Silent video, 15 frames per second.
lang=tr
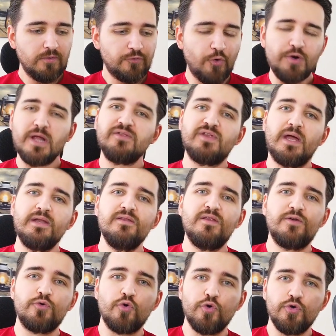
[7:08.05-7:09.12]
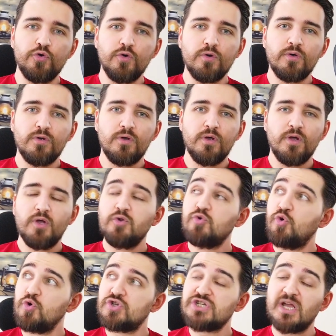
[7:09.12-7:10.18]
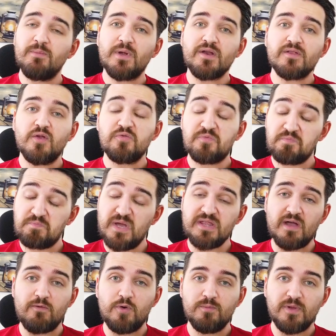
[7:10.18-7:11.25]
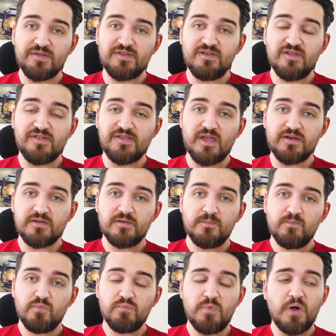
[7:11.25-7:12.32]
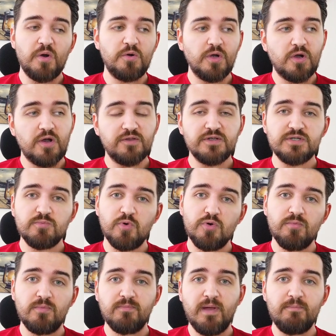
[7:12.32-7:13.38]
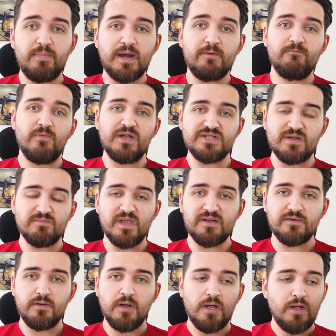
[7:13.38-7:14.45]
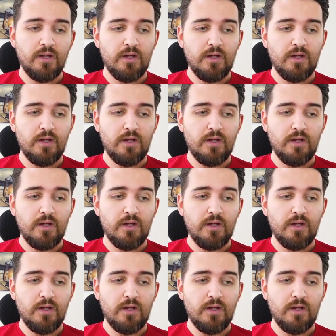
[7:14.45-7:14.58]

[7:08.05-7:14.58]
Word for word: Torrentten indirir oyunu. Türkçe yamanında bedava olmasını ister. Bana ne kardeşim oyun ben para mı vereceğim der.